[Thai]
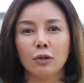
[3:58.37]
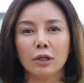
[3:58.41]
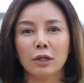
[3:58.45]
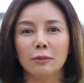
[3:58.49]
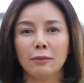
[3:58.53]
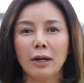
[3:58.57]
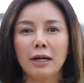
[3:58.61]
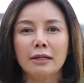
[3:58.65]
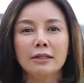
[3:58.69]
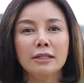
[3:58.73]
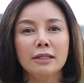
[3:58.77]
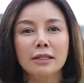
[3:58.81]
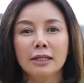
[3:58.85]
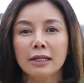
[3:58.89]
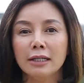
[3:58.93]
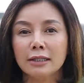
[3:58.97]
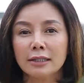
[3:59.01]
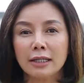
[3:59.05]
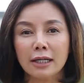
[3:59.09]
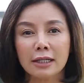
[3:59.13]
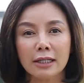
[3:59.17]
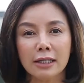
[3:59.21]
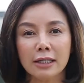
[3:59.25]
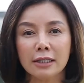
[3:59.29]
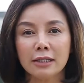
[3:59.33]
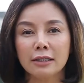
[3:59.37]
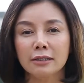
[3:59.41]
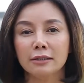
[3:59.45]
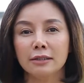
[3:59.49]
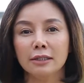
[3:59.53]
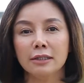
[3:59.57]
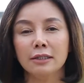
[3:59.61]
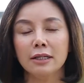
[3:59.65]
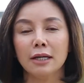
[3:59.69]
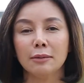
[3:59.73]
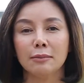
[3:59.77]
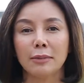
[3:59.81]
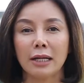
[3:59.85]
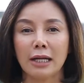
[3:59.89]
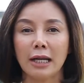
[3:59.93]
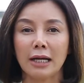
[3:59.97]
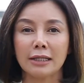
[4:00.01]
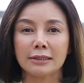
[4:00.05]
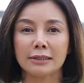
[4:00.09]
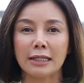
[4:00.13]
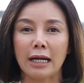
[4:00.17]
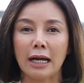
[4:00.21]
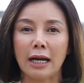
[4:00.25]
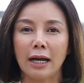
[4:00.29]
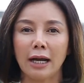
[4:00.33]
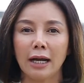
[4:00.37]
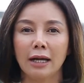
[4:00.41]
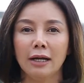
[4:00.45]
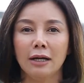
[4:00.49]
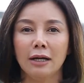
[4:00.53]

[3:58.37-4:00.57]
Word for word: กเลยว่าถ้าคิดถึงเรื่องมารักษา